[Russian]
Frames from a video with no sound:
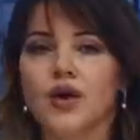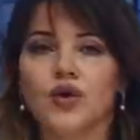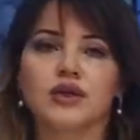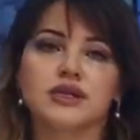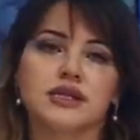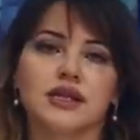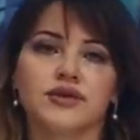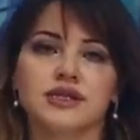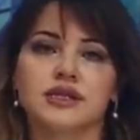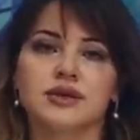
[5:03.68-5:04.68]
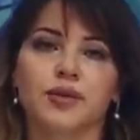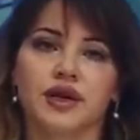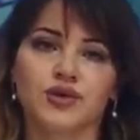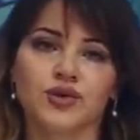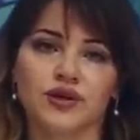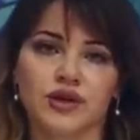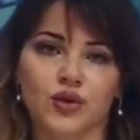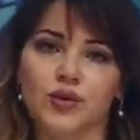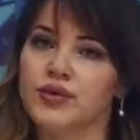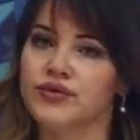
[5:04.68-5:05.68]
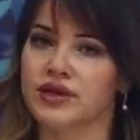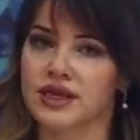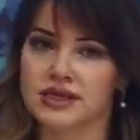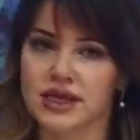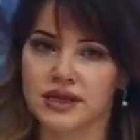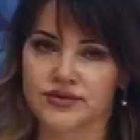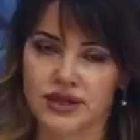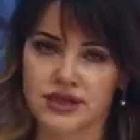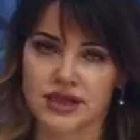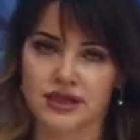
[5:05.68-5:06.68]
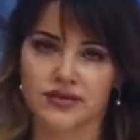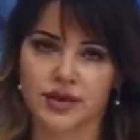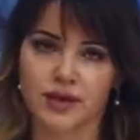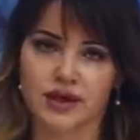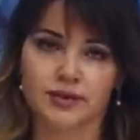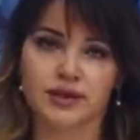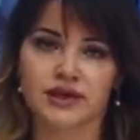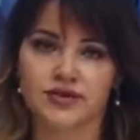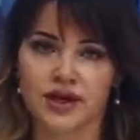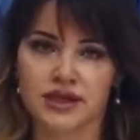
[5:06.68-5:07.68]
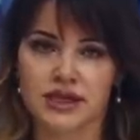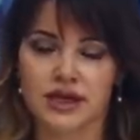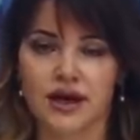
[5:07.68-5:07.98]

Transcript: Около 120 пар новой обуви раздали в Дагестане в рамках благотворительной